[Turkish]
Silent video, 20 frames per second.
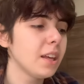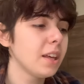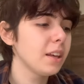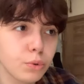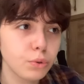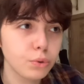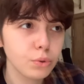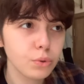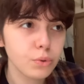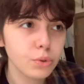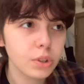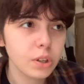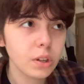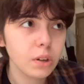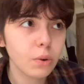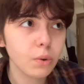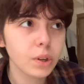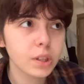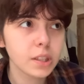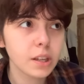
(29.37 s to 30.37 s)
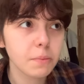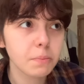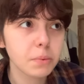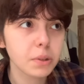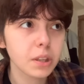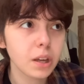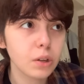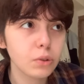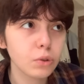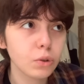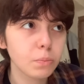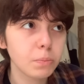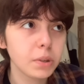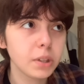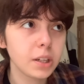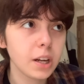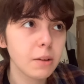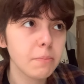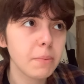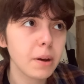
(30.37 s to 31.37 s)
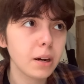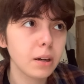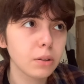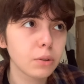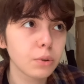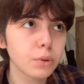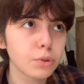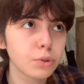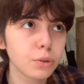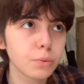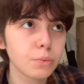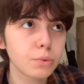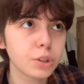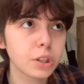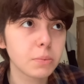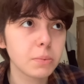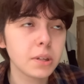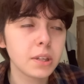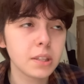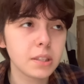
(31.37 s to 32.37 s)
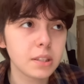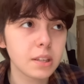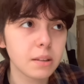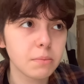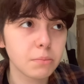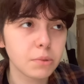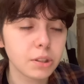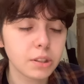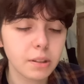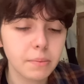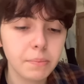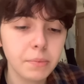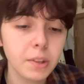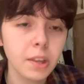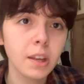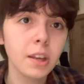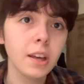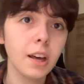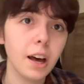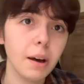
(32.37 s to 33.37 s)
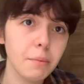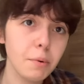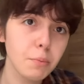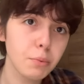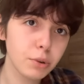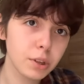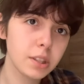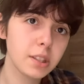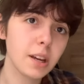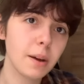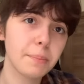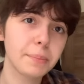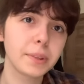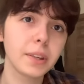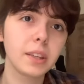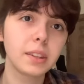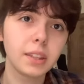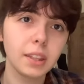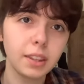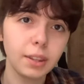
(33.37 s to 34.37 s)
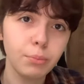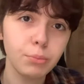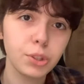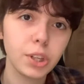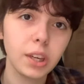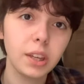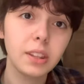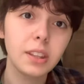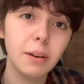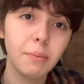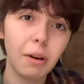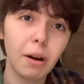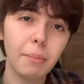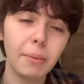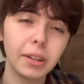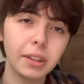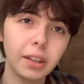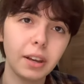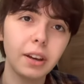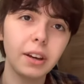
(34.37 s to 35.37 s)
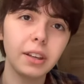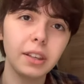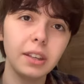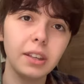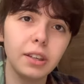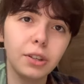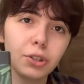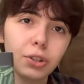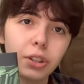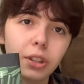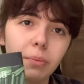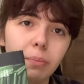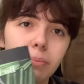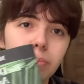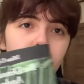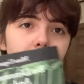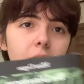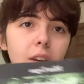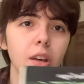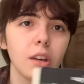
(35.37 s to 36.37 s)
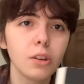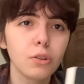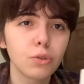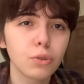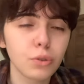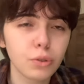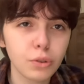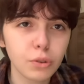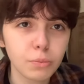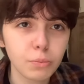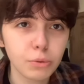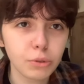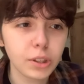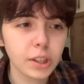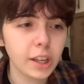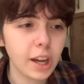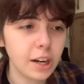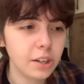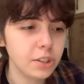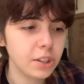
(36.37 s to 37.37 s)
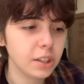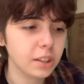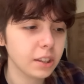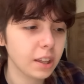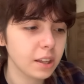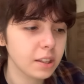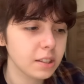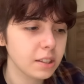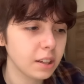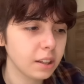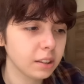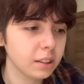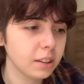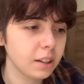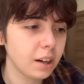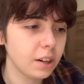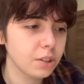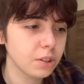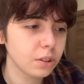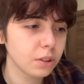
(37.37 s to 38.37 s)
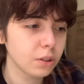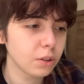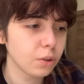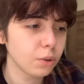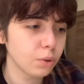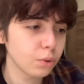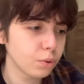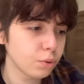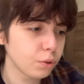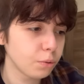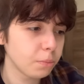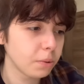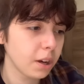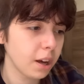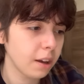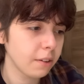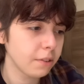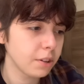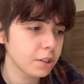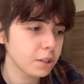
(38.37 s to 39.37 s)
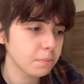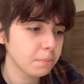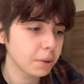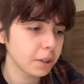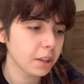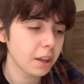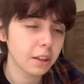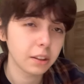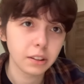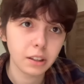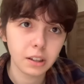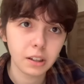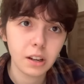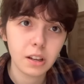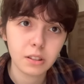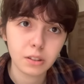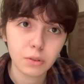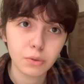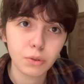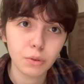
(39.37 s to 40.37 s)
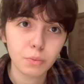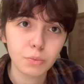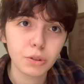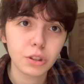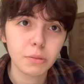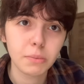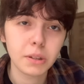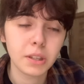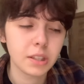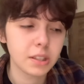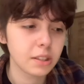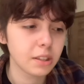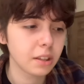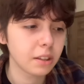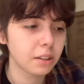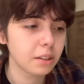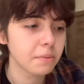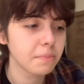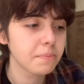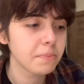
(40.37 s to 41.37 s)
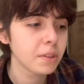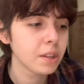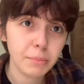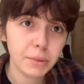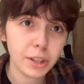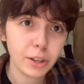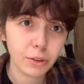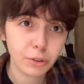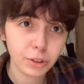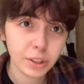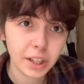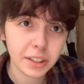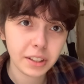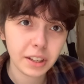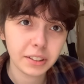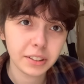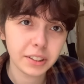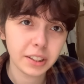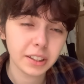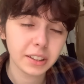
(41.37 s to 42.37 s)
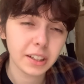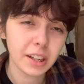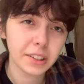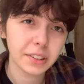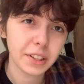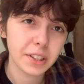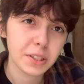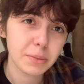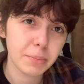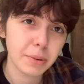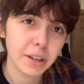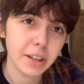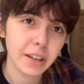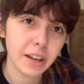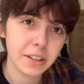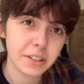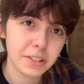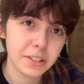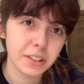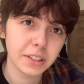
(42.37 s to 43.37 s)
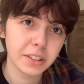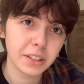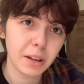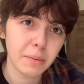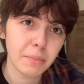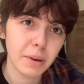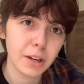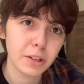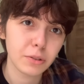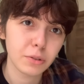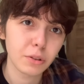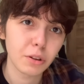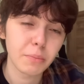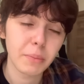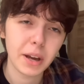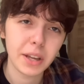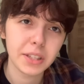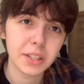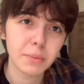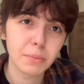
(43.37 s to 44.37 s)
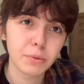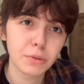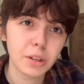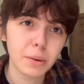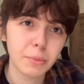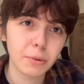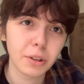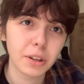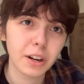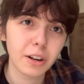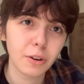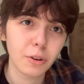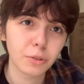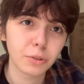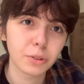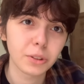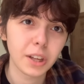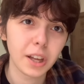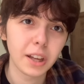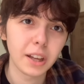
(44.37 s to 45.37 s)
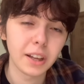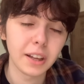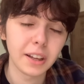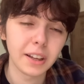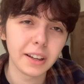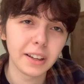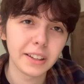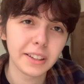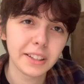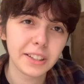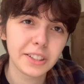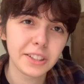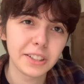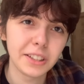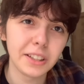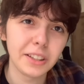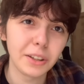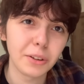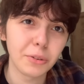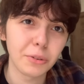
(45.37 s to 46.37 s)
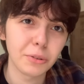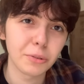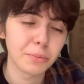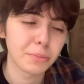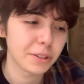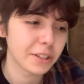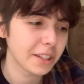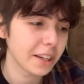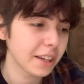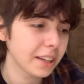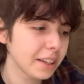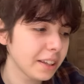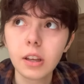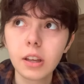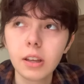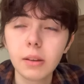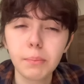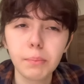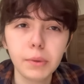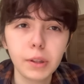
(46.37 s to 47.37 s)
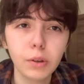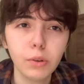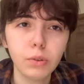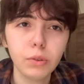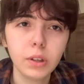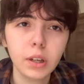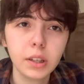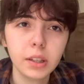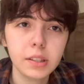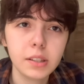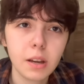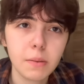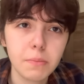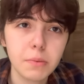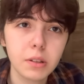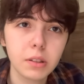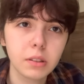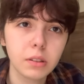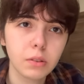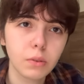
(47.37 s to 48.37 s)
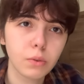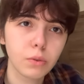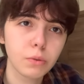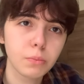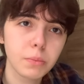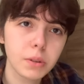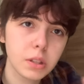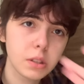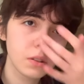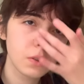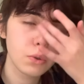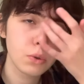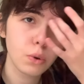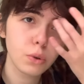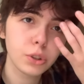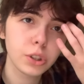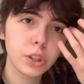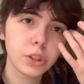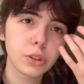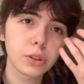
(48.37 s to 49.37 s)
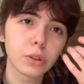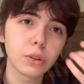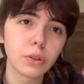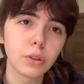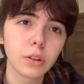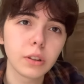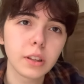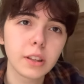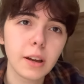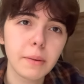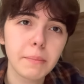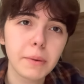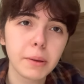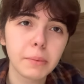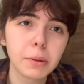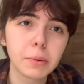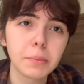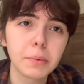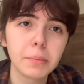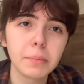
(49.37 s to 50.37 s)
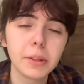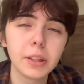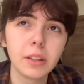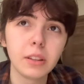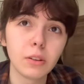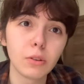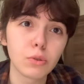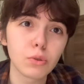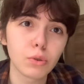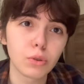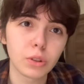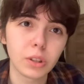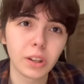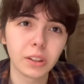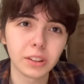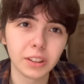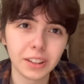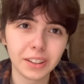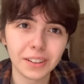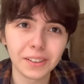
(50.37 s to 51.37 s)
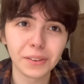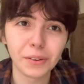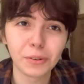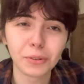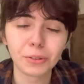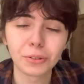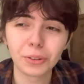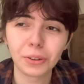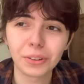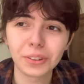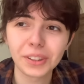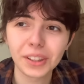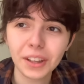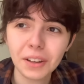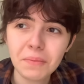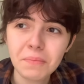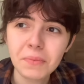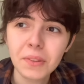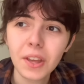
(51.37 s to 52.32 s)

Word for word: Düşününce o kitapta daha çok bir rehberle dolaşıyormuş gibi hissetmiştim. Ama bu kitapta dediğim şeyi tamamen daha iyi yaşadım. Çünkü burada gerçekten sanki karşılıklı oturup kahve içip bana anılarını anlatıyormuş gibi hissettim. Mina Organ anılarını anlatmaya yaşlılığından başlıyor. Bence bu tam olarak onun e, kişiliğine uygun bir şey. Mina Organ kitaplarının okunmasına çok şaşırılıyor. Neden benim gibi bir dinozorun anıları okunuyor diye.